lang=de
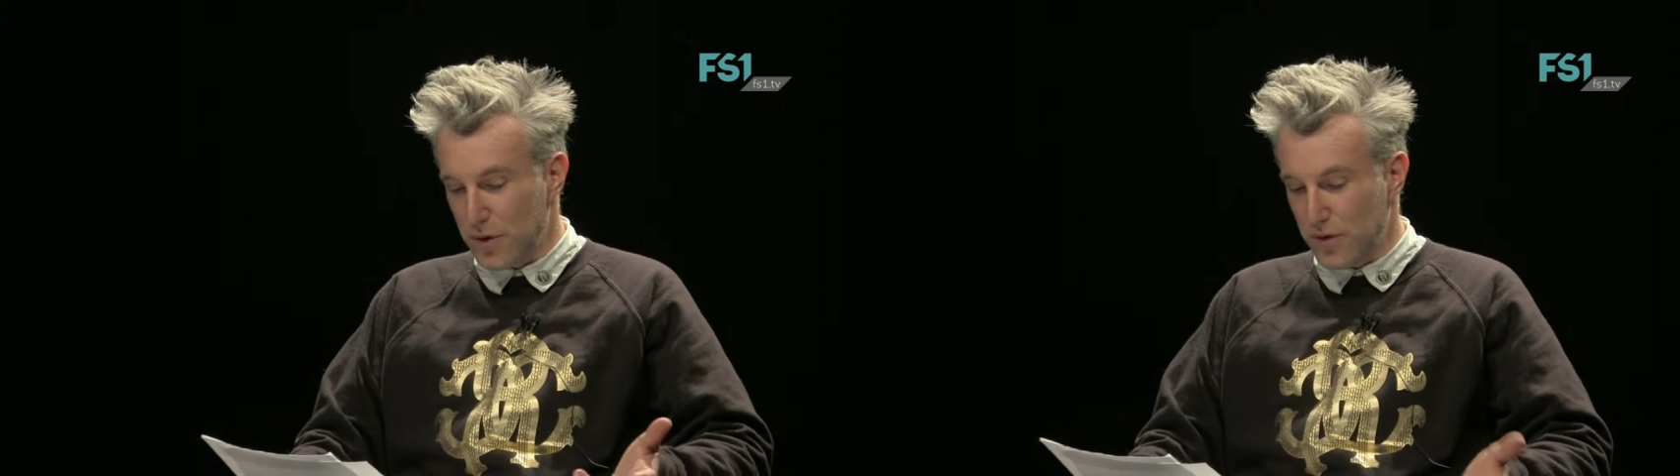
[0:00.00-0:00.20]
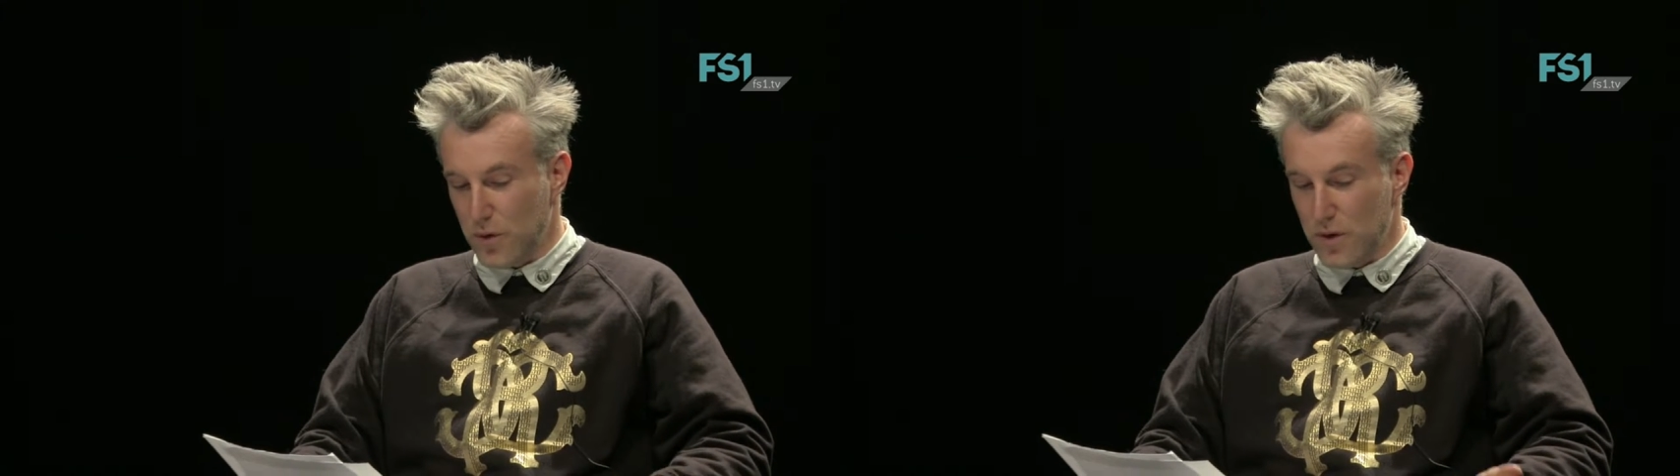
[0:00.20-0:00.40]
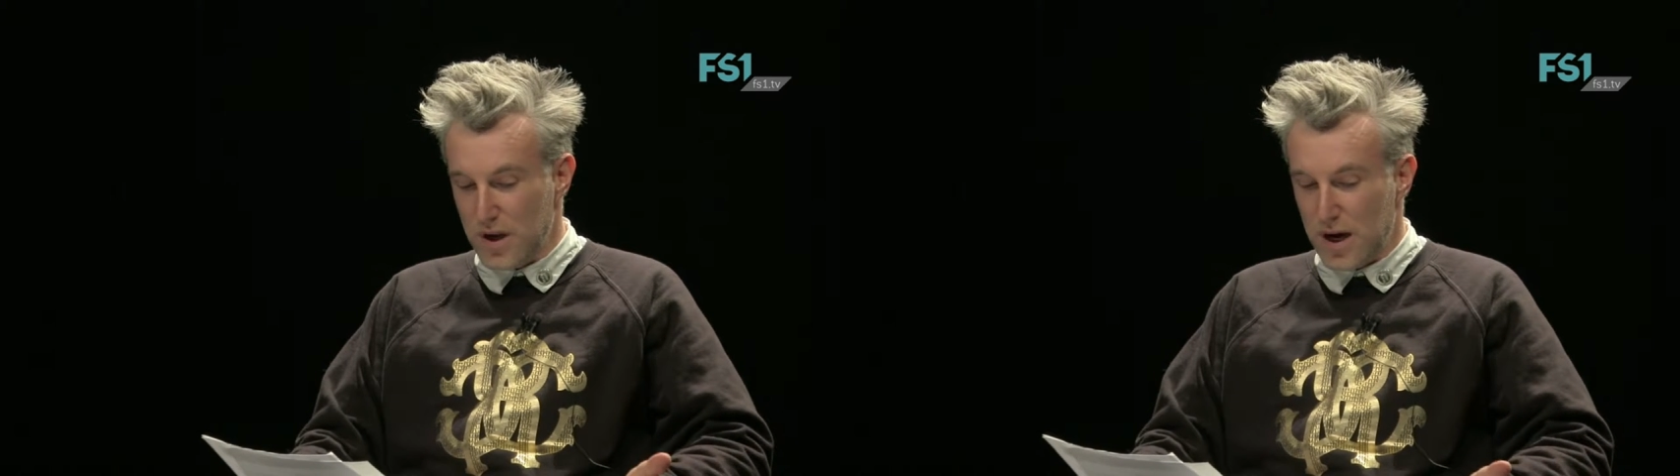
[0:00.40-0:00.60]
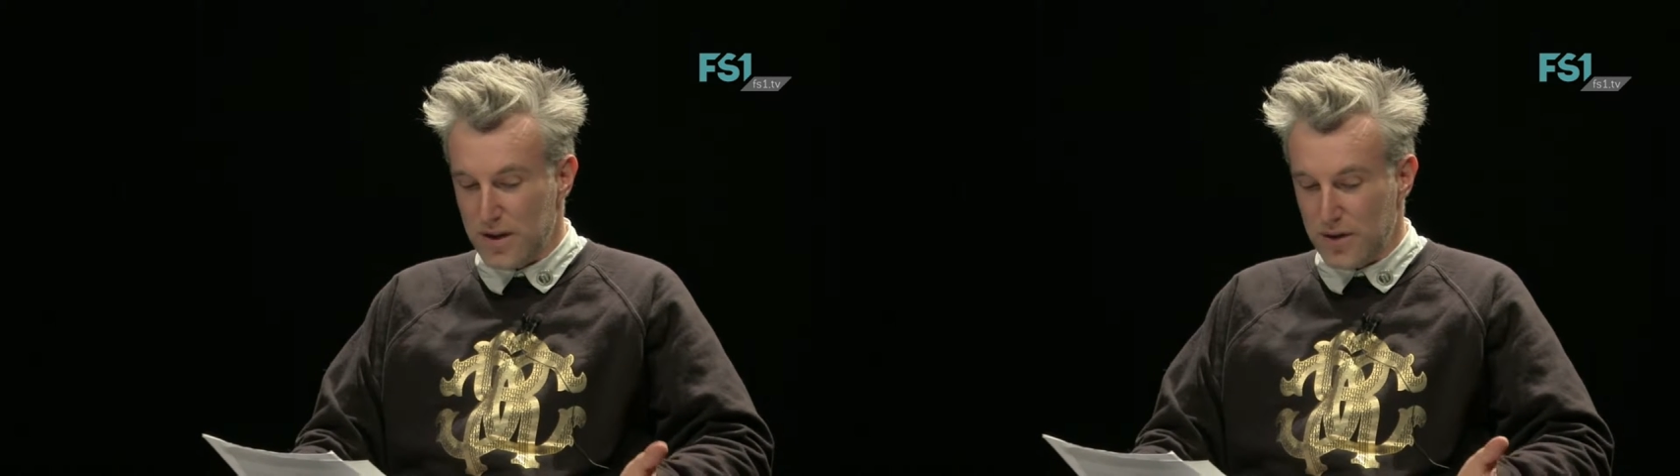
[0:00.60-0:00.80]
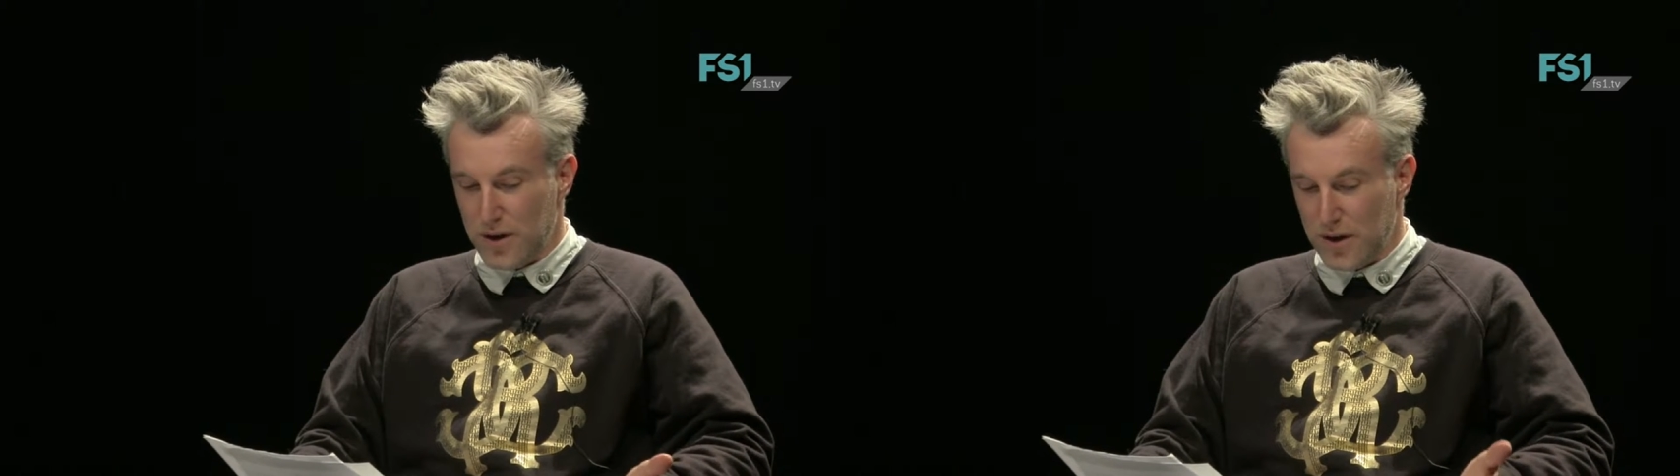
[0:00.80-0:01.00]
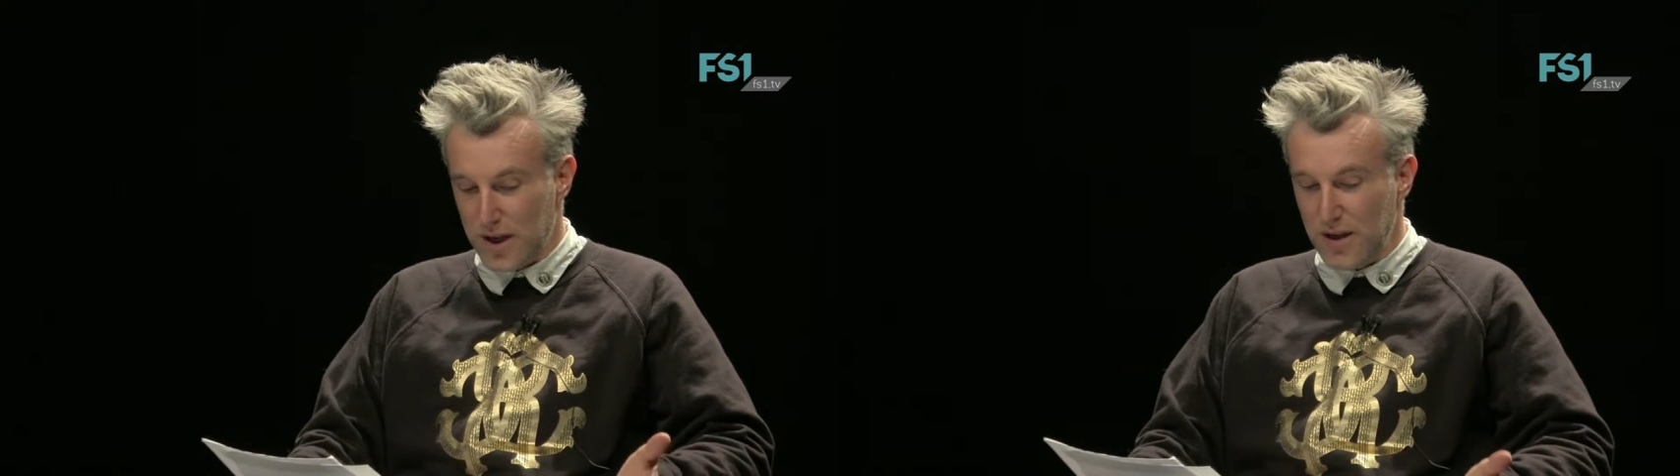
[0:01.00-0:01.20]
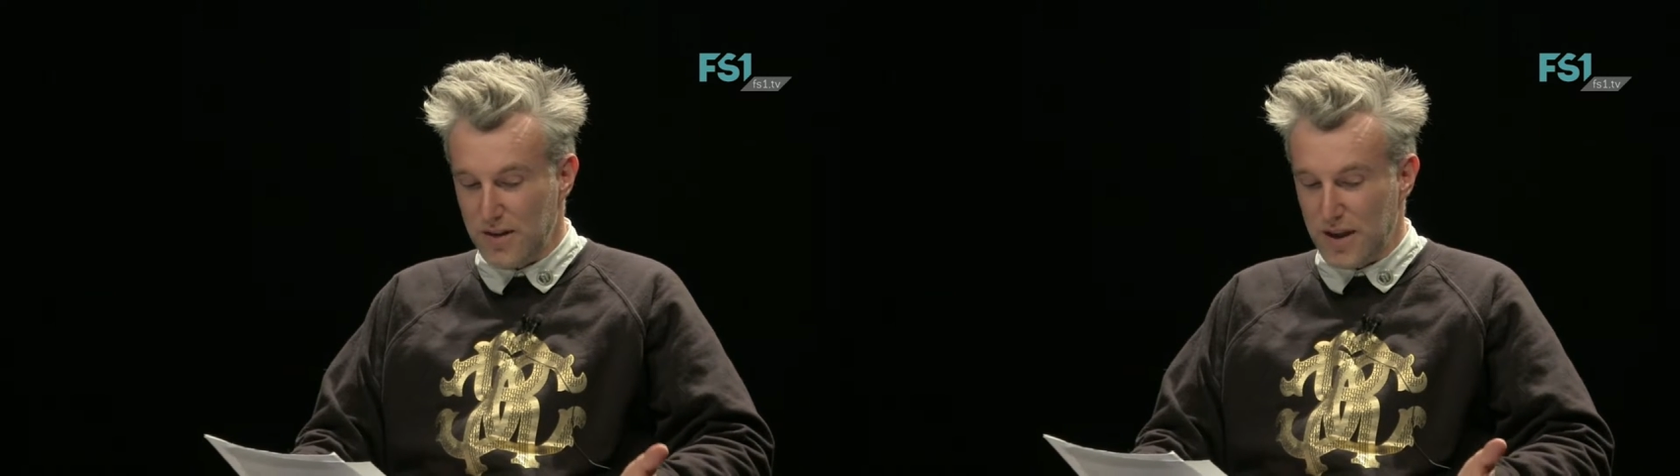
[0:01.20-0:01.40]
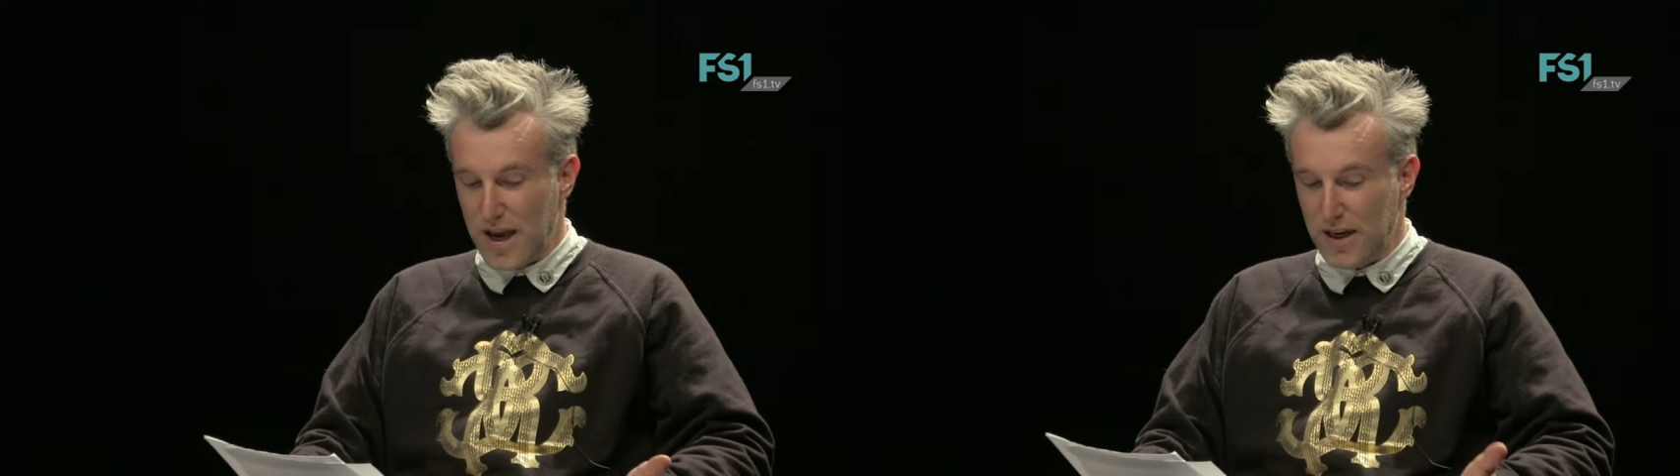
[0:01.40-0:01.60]
postkoloniale Theorie
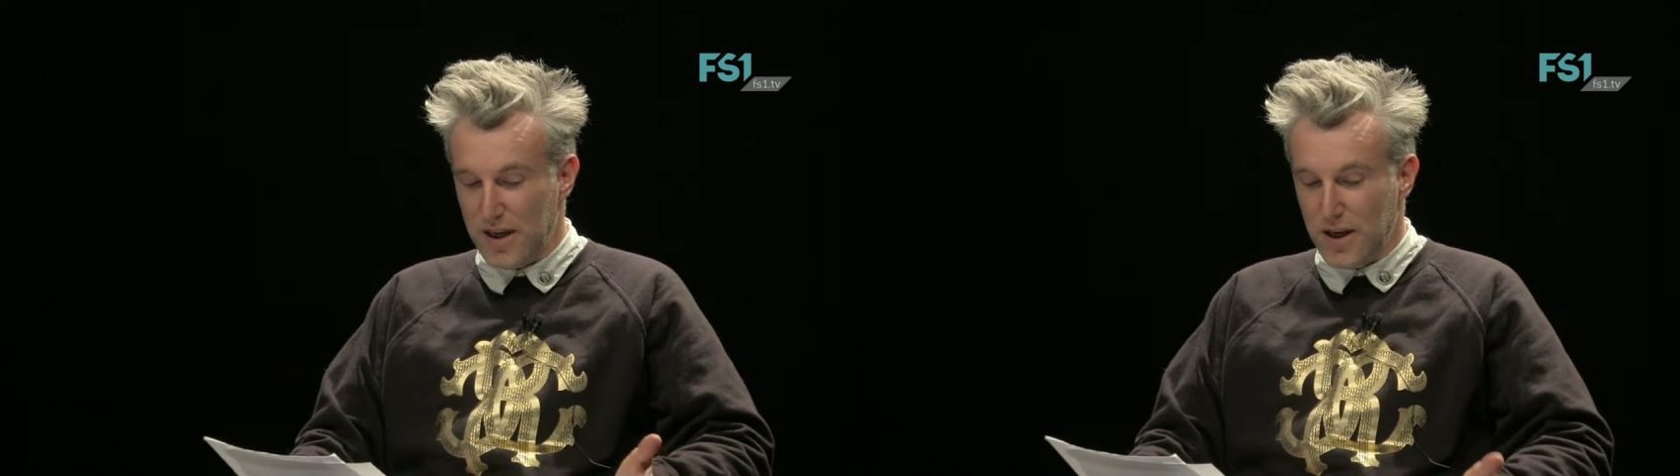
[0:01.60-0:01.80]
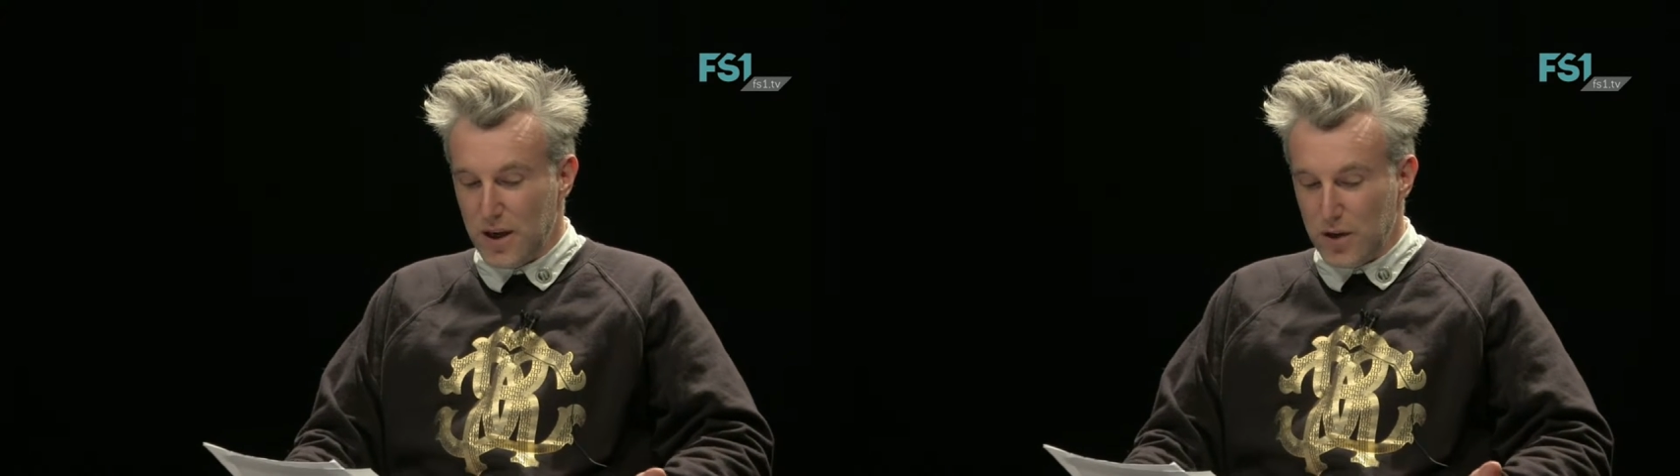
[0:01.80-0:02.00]
ist eigentlich